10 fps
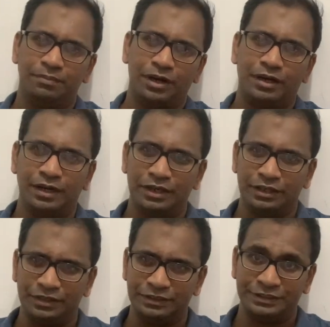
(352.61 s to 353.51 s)

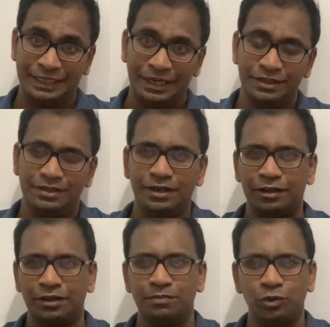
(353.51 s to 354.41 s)
மக்களுக்கு செலுத்தி
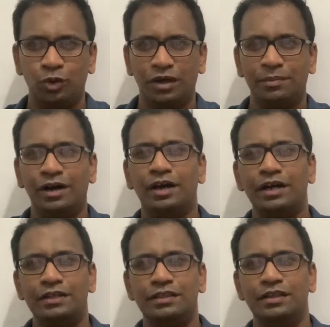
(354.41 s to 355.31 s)
அதன்
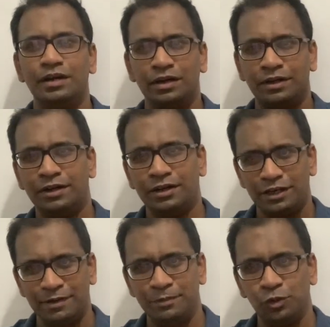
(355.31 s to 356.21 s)
மூலமாக இந்த ஹேர்ட்
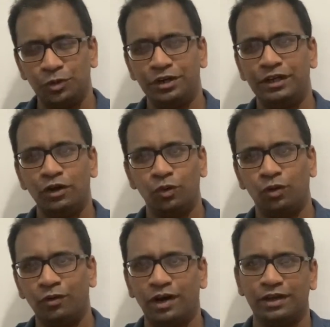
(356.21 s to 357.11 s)
இம்யூனிட்டியை
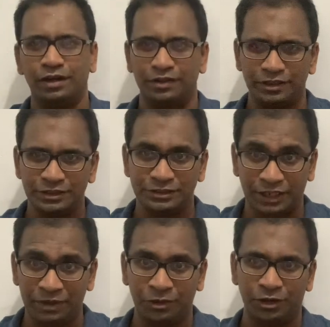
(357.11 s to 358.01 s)
உருவாக்குறதுக்கு
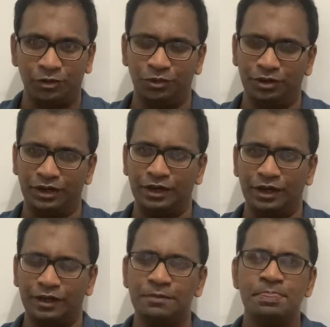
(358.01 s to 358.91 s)
ட்ரை பண்ணி
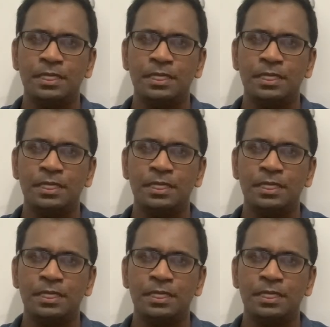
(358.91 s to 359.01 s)
கொண்டிருக்காங்க